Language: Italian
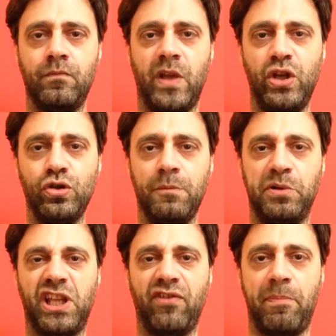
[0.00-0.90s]
Io non
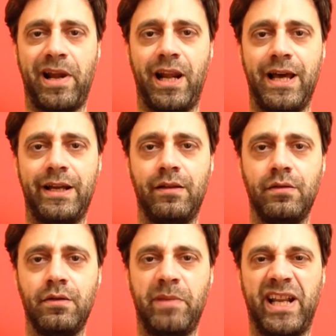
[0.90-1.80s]
potevo
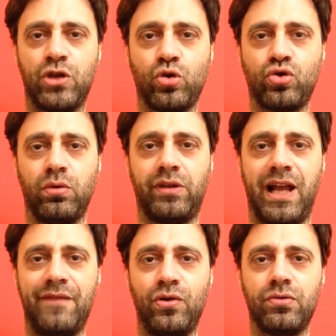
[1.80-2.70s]
parlare, perché
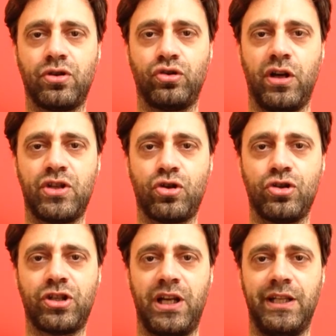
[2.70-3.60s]
sussultavo sotto le
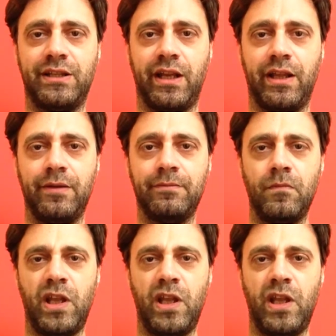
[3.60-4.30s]
scosse elettriche.